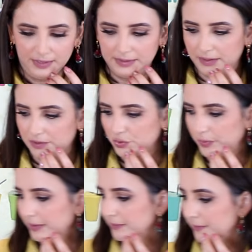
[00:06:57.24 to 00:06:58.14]
خليها
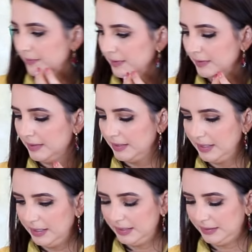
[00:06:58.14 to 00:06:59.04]
شوي
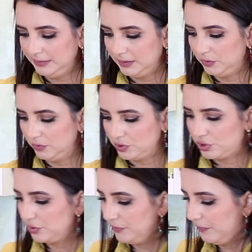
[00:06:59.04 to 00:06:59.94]
هلا عنا هون
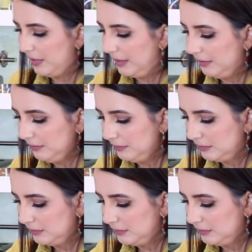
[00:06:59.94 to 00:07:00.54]
الشوفان